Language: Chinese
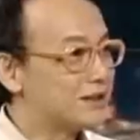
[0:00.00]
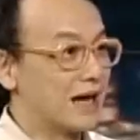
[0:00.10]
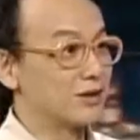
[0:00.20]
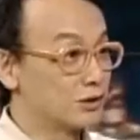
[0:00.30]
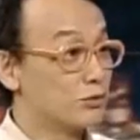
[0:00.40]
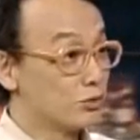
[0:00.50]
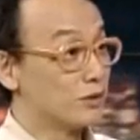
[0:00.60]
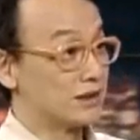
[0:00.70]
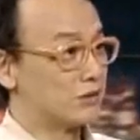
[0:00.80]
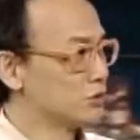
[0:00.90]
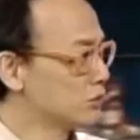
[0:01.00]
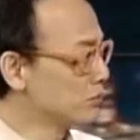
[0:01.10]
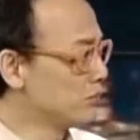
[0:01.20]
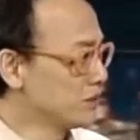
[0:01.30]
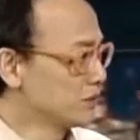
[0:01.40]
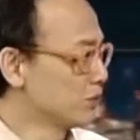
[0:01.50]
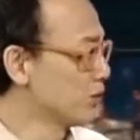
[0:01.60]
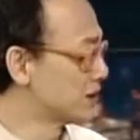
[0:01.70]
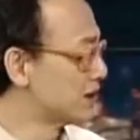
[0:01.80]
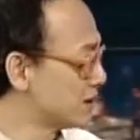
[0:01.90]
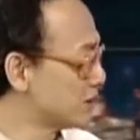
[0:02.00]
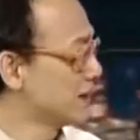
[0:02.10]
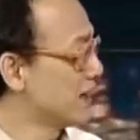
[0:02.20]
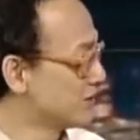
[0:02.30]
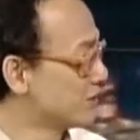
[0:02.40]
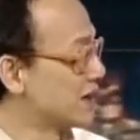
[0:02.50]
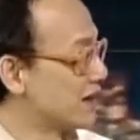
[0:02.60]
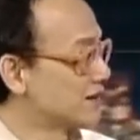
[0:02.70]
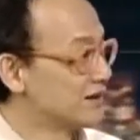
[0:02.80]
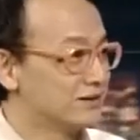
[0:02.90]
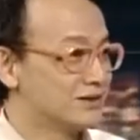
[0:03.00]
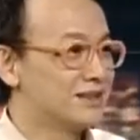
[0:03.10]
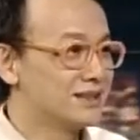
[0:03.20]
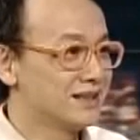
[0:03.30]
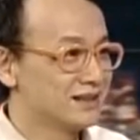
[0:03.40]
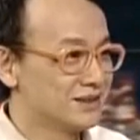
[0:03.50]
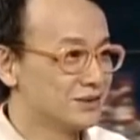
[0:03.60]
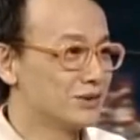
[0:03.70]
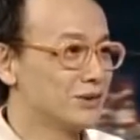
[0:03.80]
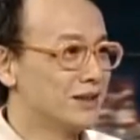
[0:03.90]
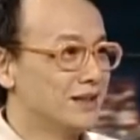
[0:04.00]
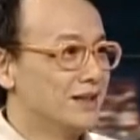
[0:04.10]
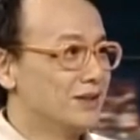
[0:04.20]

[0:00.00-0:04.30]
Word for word: 去享受过程？我觉得过程是应该去享受、去接受、去